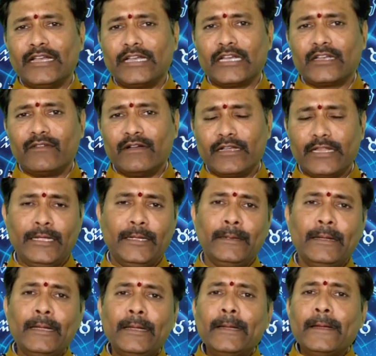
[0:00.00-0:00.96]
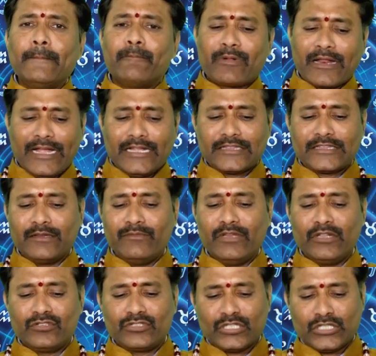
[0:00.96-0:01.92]
అనేటటువంటి ప్రయత్నం
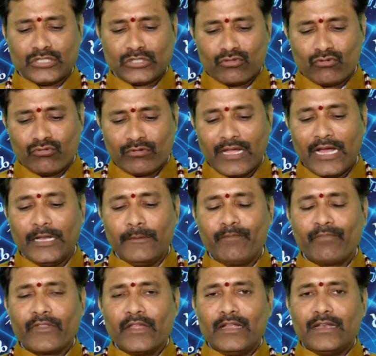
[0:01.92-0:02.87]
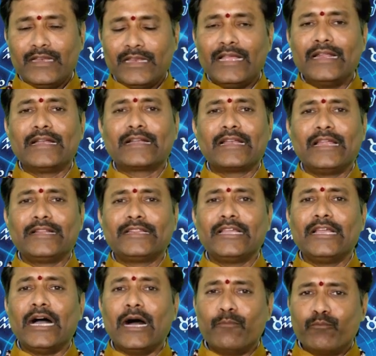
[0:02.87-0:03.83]
మీరు చేస్తూ ఉండాలి
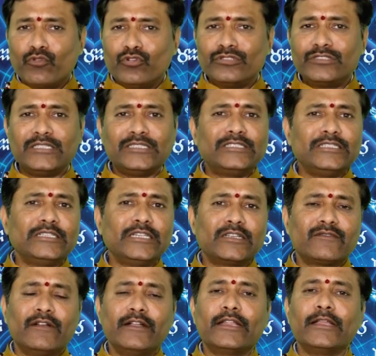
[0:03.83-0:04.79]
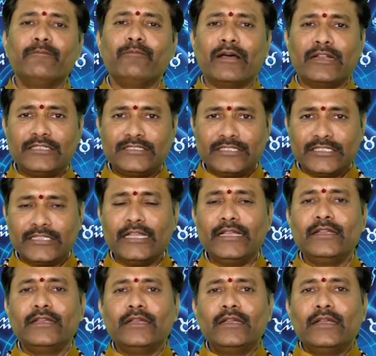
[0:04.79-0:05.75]
లేనట్లయితే అప్పులు చేసేటటువంటి పరిస్థితి
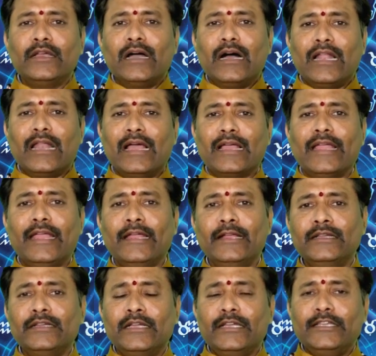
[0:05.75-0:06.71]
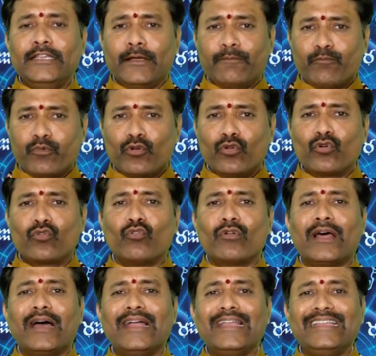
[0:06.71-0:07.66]
అలాగే ఎప్పుడూ
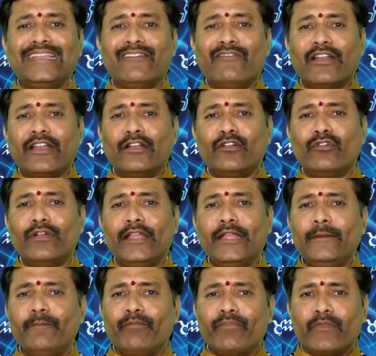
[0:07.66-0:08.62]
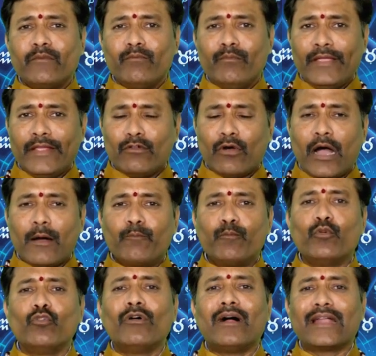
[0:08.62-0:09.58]
కూడా ఎవరి నుండి మీరు
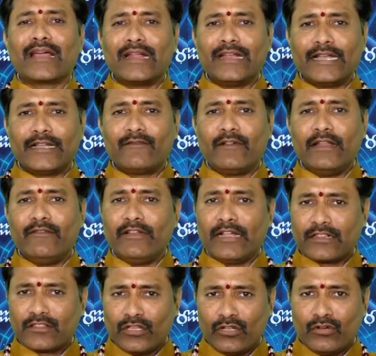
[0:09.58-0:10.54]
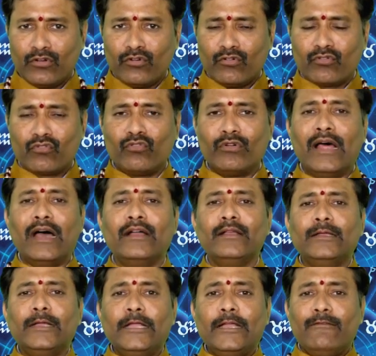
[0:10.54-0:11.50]
అప్పులు అడగనటువంటి వ్యక్తుల నుండి కూడా
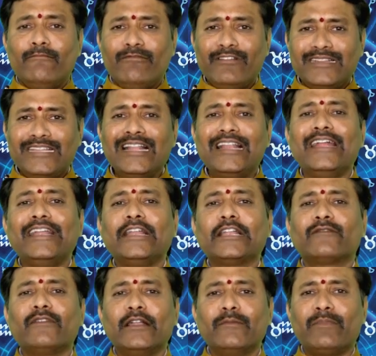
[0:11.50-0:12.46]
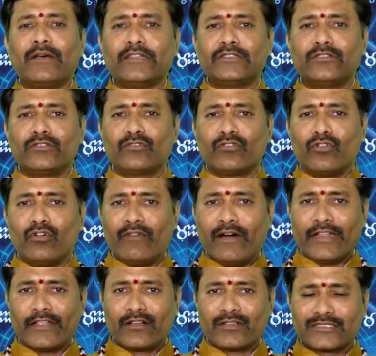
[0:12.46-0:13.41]
విధి లేనటువంటి పరిస్థితుల్లో
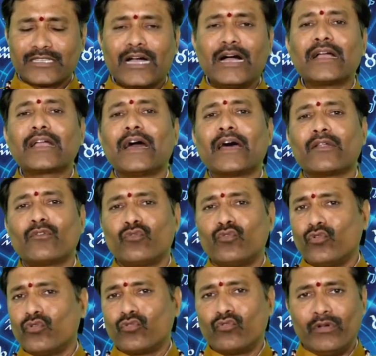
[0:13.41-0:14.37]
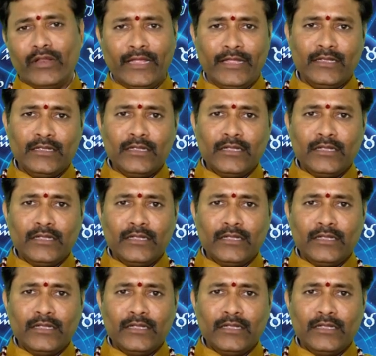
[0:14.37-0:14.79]
వారి యొక్క సహకారం కోరుకునే